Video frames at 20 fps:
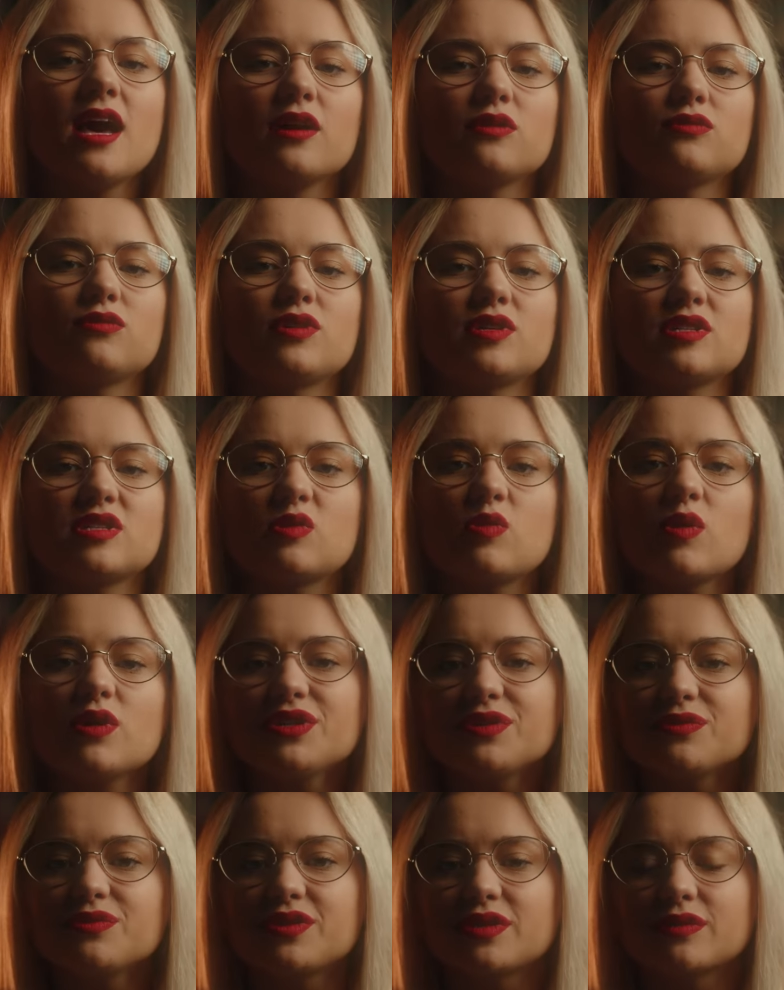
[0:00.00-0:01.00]
który
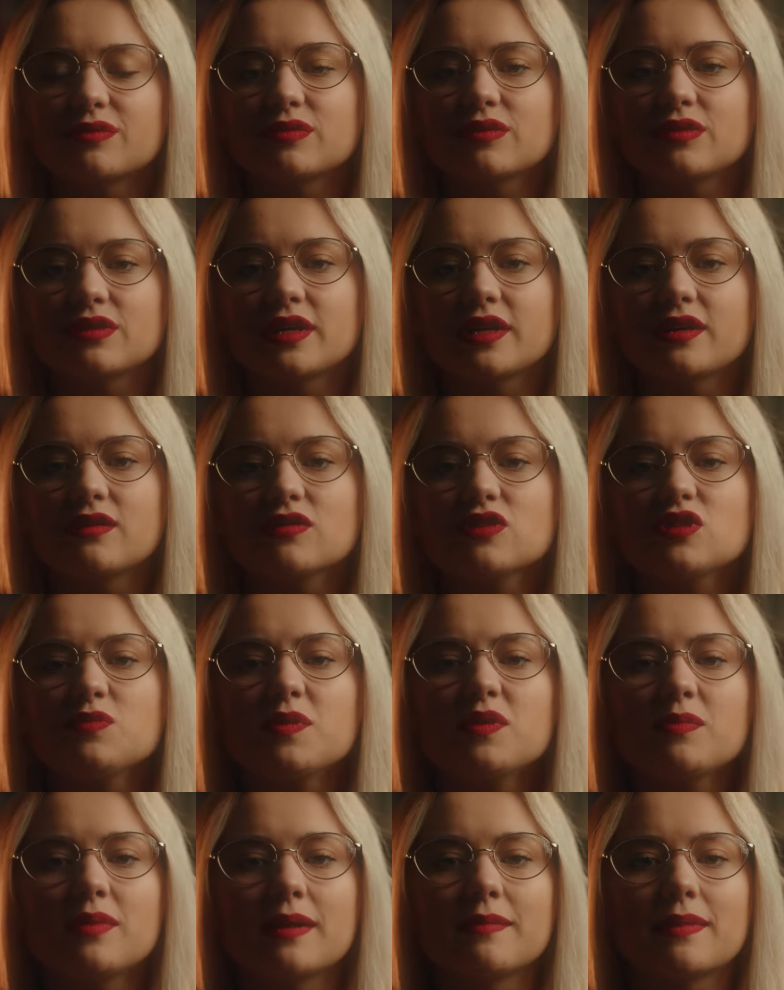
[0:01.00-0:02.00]
zgłosił się do niego z
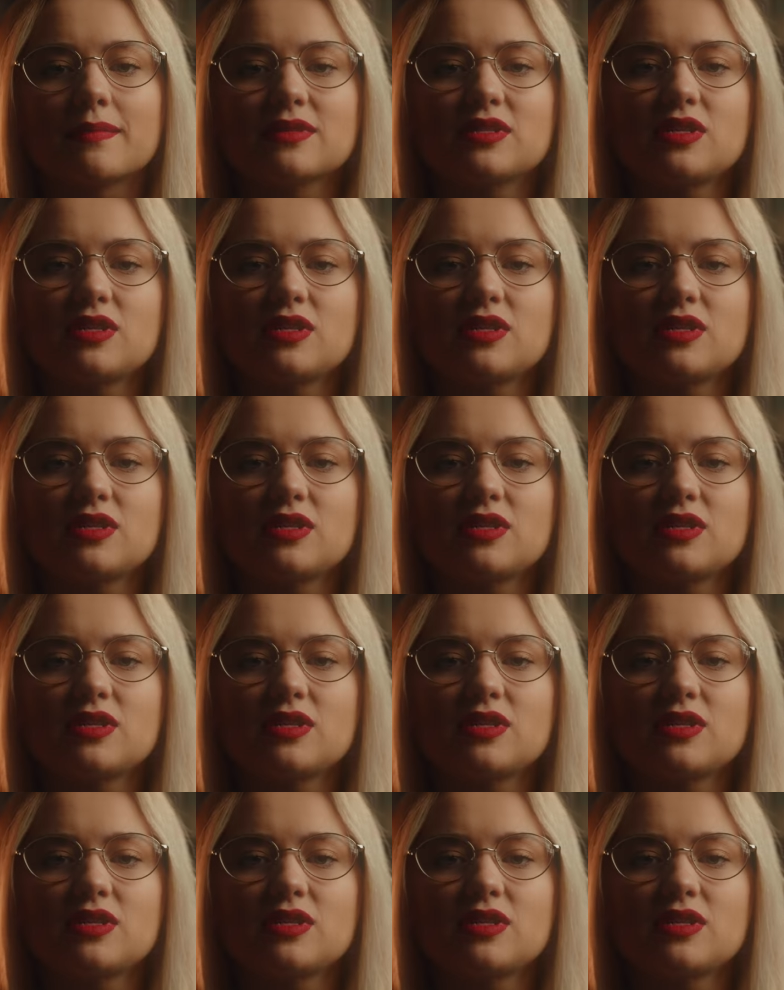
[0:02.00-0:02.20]
problemem